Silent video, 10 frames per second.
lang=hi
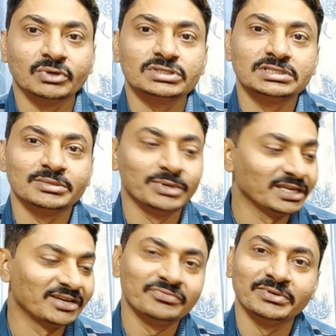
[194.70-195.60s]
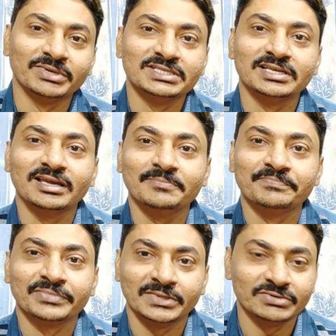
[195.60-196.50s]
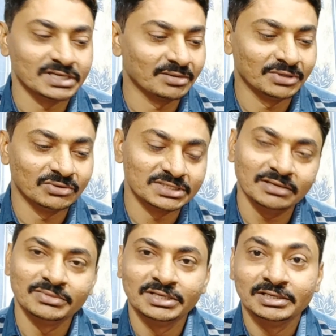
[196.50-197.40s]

बहुत सी बड़ी गिफ्ट भेजी है दिविशा कंपनी ओर से